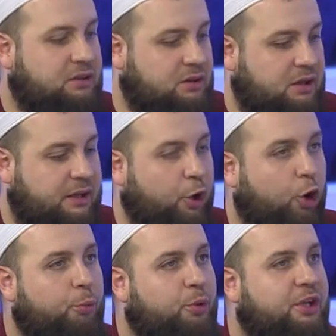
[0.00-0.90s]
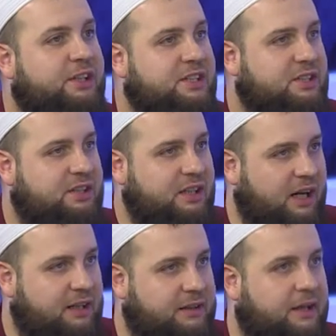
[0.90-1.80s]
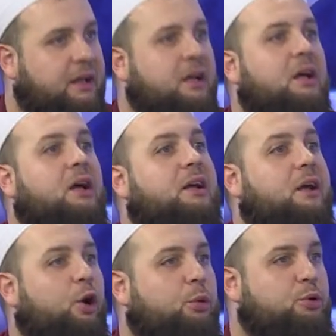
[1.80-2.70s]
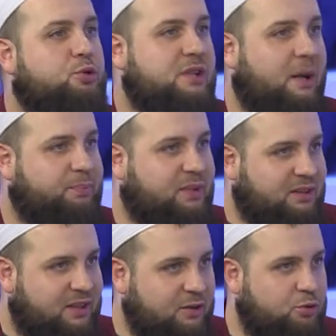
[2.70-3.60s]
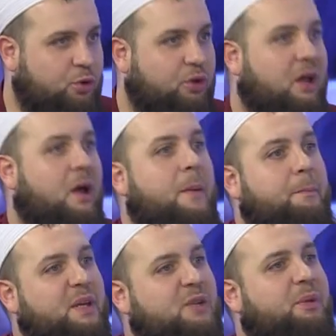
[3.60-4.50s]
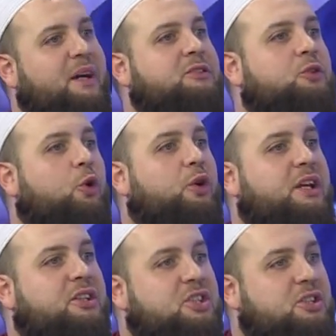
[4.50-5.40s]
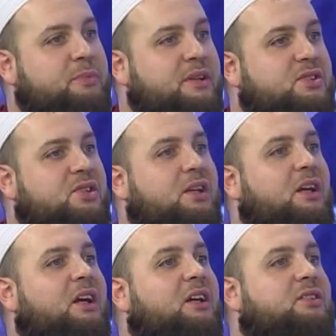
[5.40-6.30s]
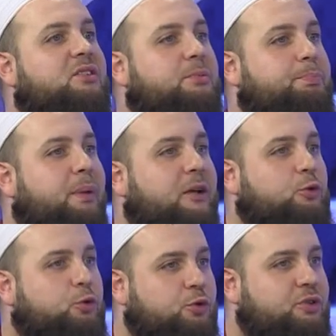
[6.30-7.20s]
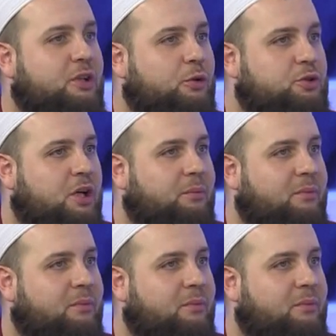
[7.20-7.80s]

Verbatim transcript: lavaboya girdiği halde lavabosunu yaptıktan sonra bir beynin oraya girmesi tıbben uygun değil hocam.